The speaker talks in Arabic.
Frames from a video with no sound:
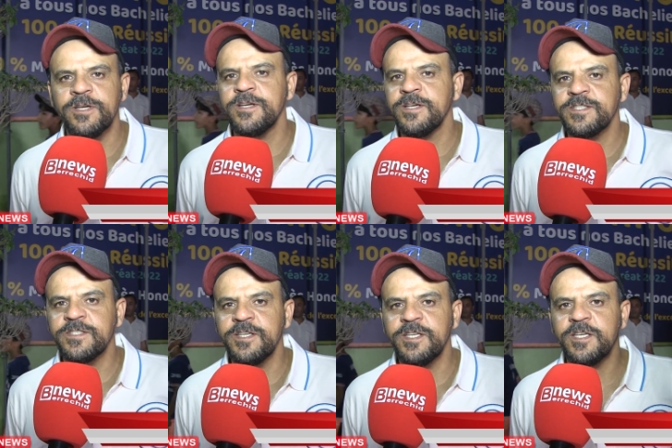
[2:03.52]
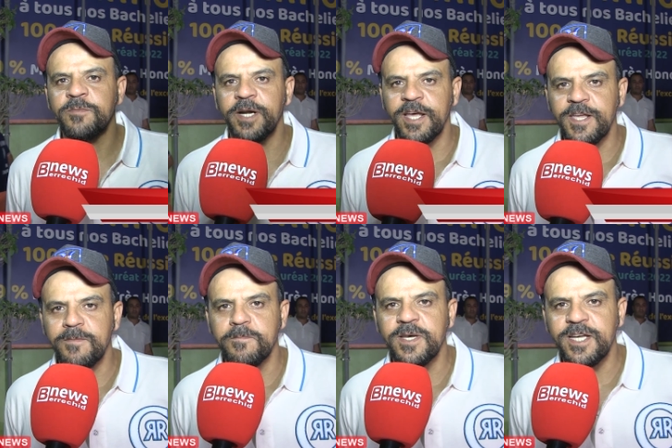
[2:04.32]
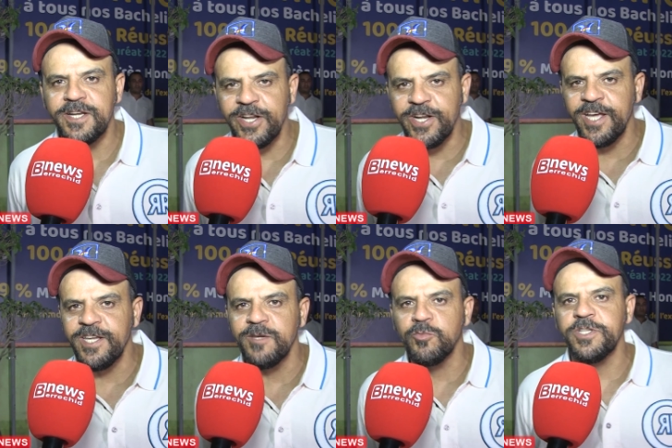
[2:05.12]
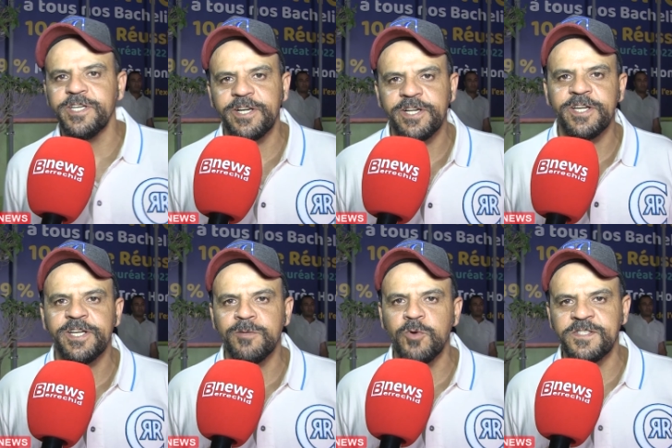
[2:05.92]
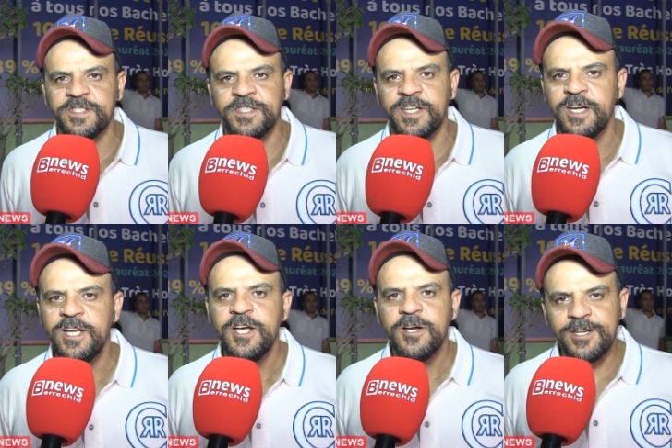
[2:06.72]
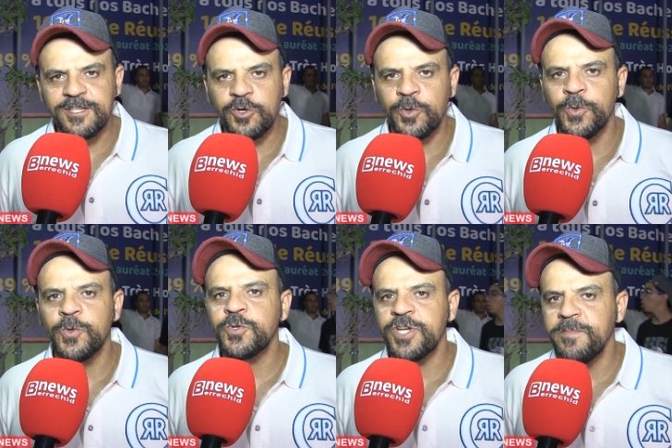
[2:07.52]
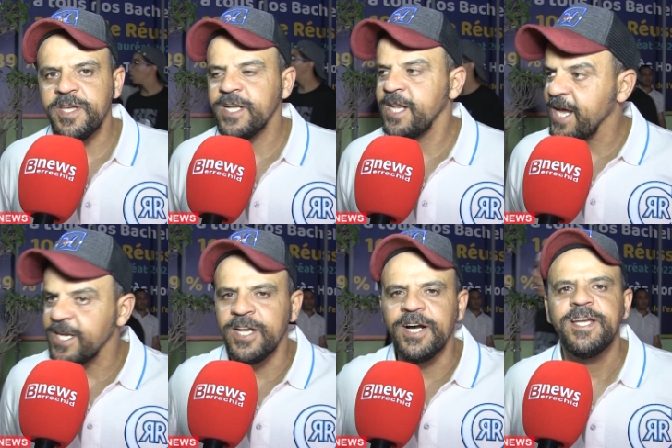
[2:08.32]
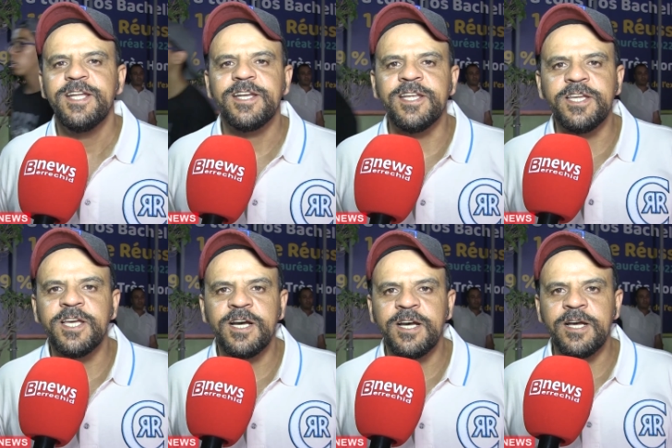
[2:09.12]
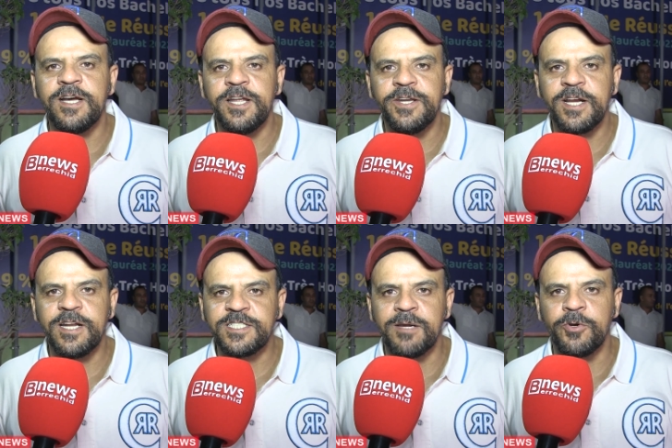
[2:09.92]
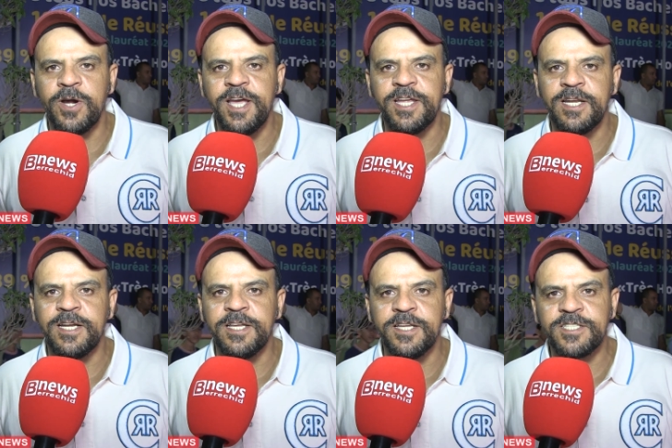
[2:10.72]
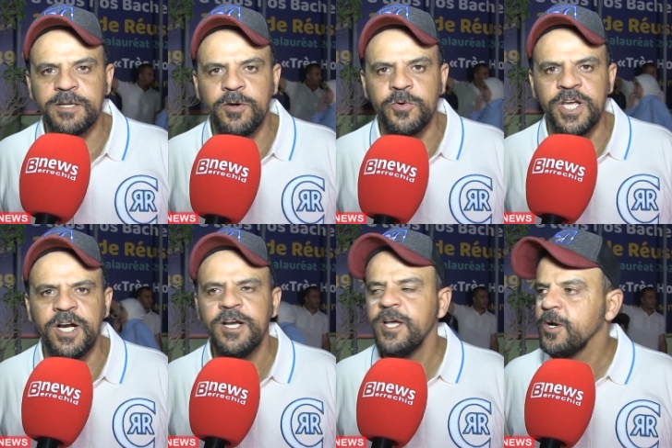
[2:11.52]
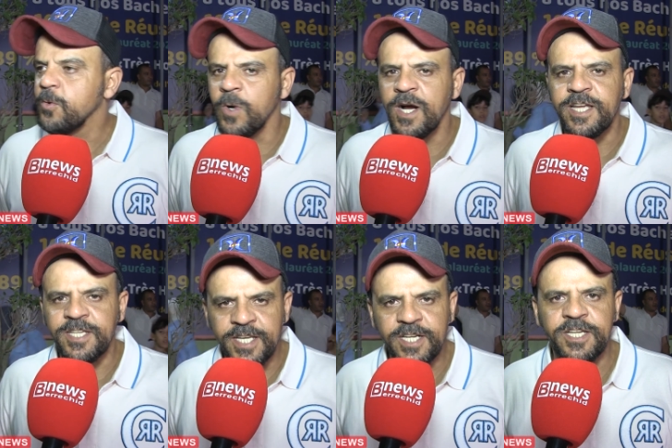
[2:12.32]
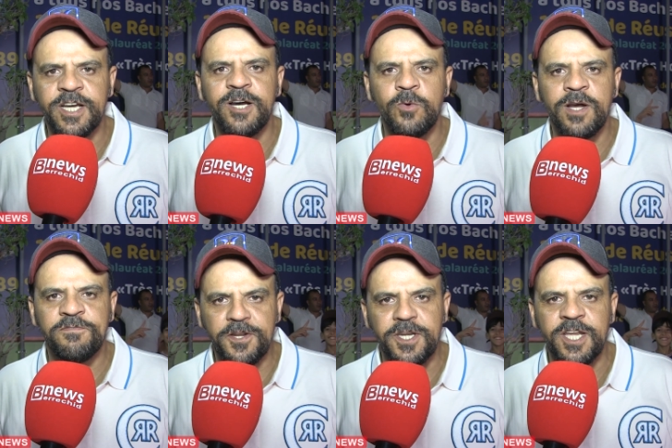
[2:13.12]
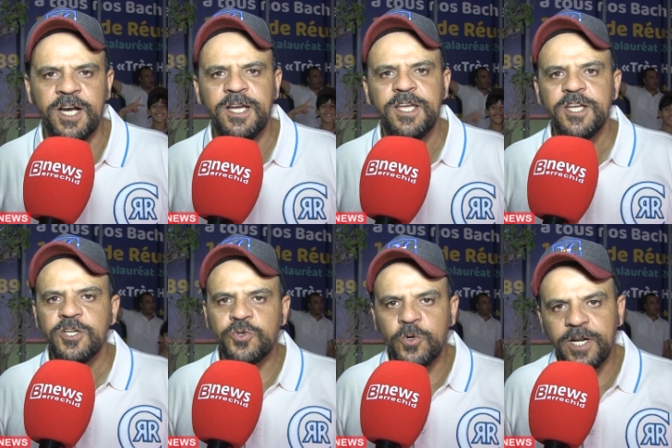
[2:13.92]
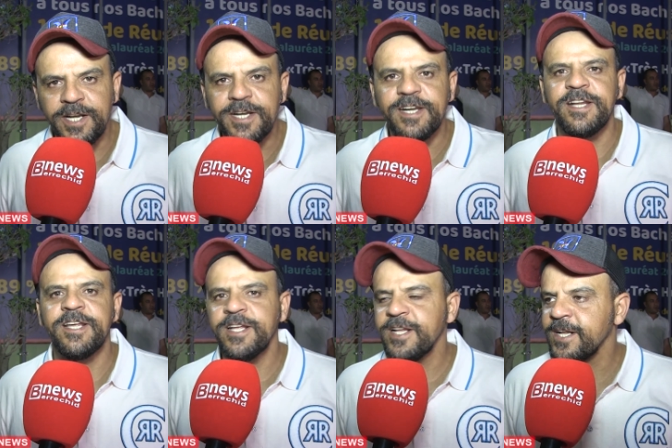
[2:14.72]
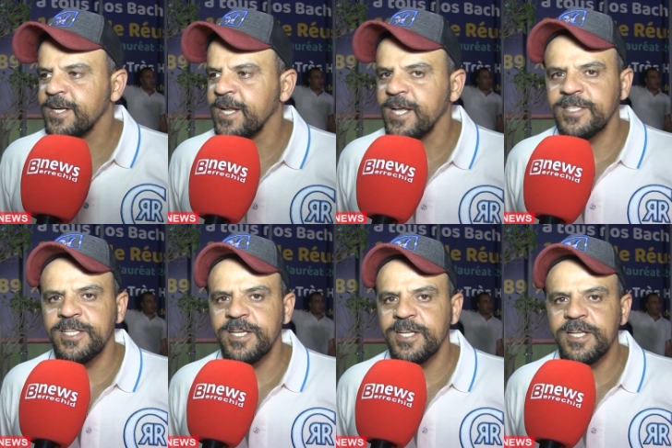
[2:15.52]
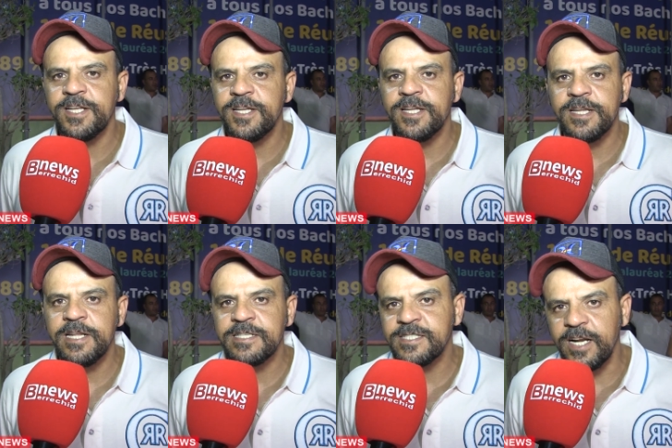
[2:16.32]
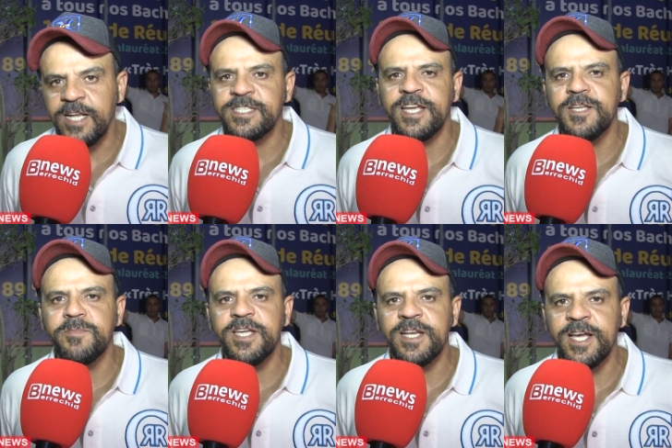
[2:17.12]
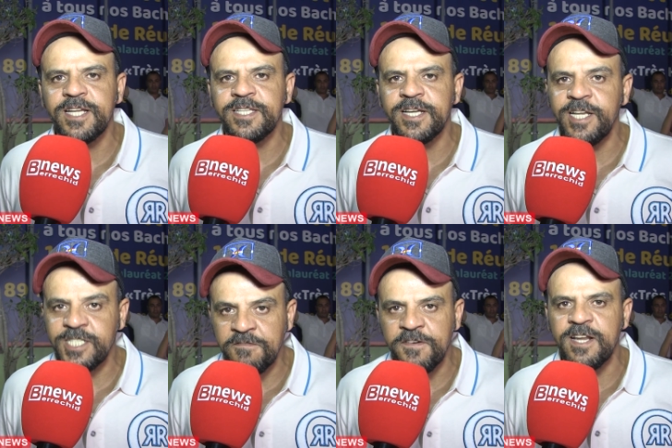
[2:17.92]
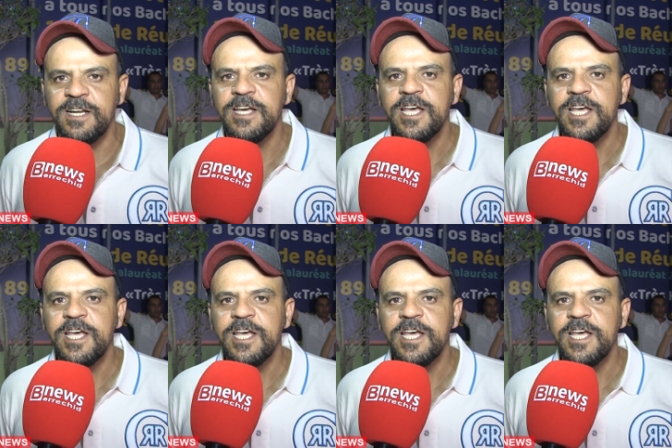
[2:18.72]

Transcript: آه، سي ابراهيم النعناعي مدير آه، المؤسسه كنشكروا جميع العائله اللي هي حنا كنعتبروها عائله اللي هي تربويه واداريه وفنيه شكرا آه، لهذا آه، الصرح التعليمي على هذا الاحتفال